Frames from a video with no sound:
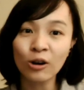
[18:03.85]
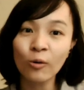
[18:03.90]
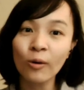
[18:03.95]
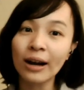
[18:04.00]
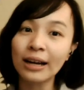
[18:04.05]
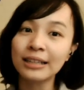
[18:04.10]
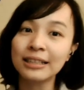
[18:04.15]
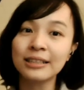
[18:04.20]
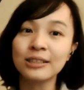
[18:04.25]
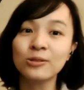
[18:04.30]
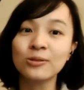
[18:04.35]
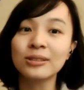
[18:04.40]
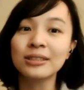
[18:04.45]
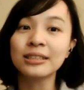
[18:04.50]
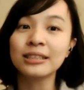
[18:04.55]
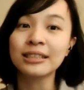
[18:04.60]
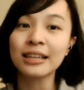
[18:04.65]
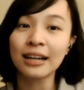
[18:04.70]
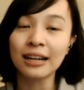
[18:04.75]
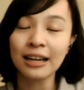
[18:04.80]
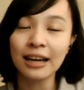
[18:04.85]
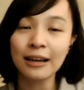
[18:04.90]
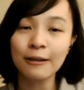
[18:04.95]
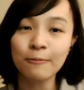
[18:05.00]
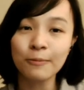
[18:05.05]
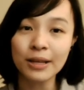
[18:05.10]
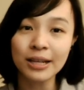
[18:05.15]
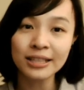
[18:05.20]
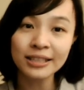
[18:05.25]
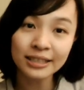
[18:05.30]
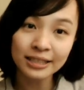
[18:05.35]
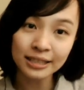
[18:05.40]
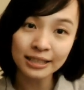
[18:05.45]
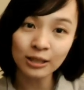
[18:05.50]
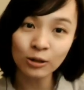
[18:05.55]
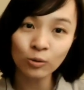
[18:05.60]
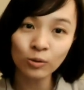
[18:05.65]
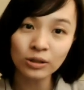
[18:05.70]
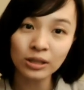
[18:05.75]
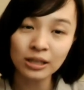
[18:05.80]
欢迎就是上来编辑
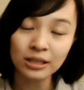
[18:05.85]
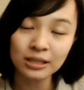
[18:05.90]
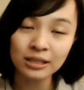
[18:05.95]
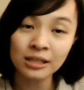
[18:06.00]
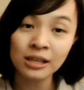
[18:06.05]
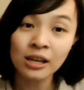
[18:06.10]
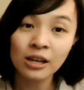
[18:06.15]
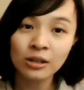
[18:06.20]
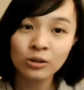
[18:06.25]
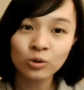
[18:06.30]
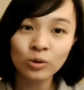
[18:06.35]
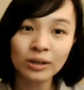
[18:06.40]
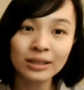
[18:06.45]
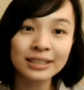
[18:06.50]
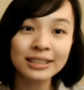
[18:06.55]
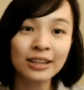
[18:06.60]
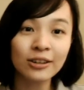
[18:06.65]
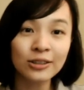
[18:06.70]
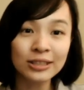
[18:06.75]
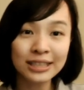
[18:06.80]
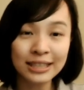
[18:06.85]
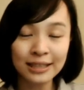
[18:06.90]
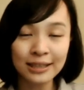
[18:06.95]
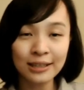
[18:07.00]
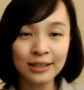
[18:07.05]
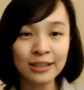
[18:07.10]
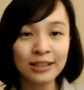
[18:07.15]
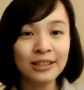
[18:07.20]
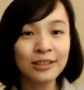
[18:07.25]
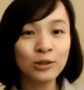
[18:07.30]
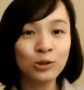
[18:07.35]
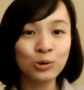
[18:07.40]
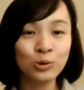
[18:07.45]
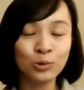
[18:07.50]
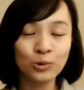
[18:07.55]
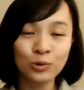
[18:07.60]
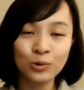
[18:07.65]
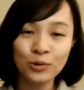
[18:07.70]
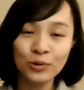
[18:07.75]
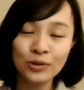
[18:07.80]
或者是创造一些
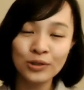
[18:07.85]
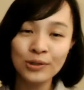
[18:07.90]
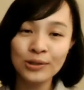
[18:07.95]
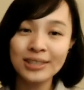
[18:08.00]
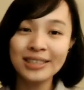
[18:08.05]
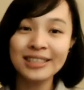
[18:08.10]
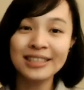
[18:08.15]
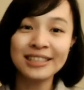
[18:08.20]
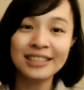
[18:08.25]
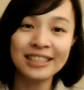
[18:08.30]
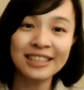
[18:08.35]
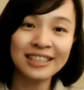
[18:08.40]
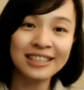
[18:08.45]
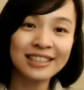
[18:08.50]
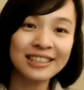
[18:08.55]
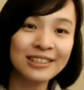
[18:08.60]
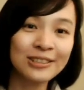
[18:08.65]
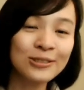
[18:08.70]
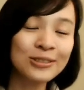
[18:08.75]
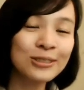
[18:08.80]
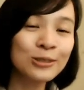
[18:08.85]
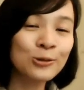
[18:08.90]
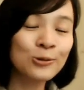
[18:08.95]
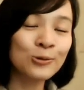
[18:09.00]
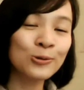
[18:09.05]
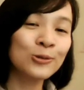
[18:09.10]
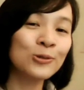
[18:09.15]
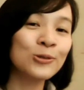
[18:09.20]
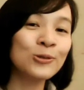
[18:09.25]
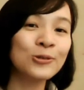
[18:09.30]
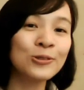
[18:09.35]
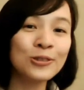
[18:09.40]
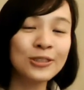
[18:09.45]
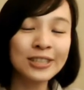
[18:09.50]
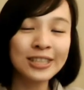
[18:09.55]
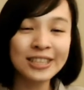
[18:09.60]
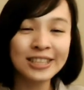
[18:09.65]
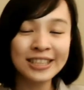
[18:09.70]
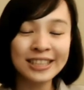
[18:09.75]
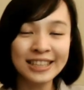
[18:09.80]
属于就是你就是属属
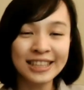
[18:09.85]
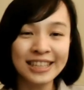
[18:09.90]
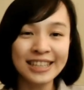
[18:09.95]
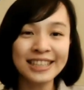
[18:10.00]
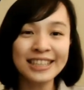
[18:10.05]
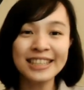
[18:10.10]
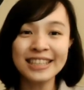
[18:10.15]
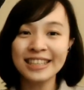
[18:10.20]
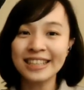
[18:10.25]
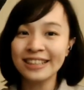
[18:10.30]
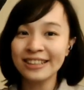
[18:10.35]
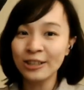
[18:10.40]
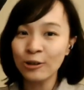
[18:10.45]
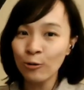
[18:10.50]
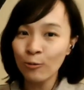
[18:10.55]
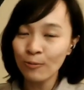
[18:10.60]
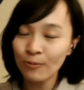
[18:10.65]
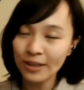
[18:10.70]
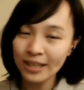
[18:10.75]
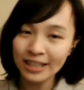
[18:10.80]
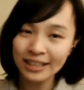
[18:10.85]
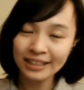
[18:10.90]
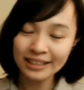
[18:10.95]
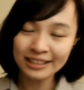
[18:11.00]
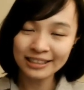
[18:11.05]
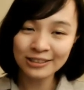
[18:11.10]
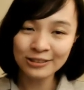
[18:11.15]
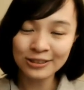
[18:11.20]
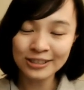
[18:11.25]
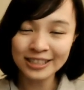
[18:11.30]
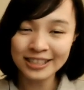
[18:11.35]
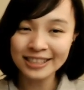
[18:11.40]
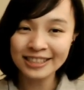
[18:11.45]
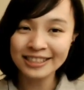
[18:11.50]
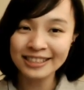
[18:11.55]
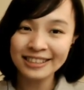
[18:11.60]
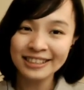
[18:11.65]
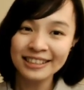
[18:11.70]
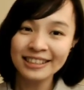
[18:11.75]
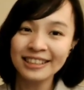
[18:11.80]
于你自己的共鸣，就是
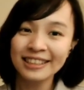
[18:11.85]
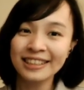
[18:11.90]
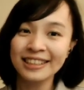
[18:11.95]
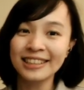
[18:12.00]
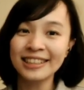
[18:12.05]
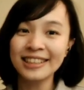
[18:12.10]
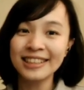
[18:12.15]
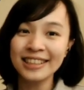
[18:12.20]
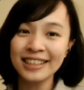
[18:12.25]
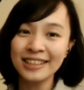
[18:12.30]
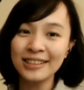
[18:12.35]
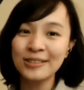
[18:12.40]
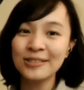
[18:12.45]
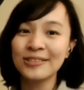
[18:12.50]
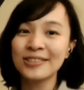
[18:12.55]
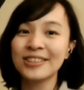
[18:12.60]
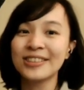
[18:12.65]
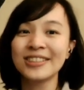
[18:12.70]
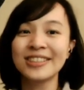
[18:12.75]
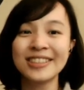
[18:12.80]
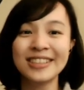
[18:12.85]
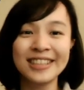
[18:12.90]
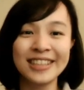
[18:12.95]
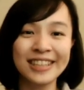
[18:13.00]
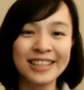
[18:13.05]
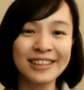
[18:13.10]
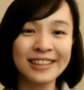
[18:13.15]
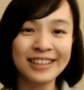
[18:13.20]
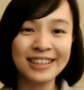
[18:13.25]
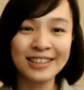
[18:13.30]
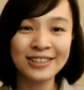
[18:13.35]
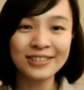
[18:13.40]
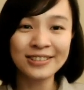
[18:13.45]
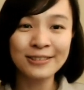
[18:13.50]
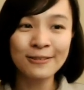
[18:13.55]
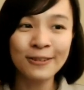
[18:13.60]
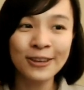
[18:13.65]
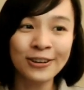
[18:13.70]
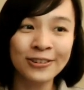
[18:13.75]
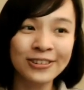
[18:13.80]
坑坑主就是你你就是
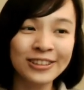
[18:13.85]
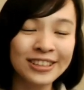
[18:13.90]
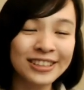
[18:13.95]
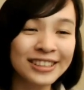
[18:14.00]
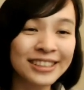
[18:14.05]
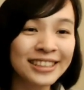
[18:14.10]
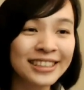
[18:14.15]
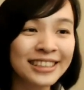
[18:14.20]
没有人，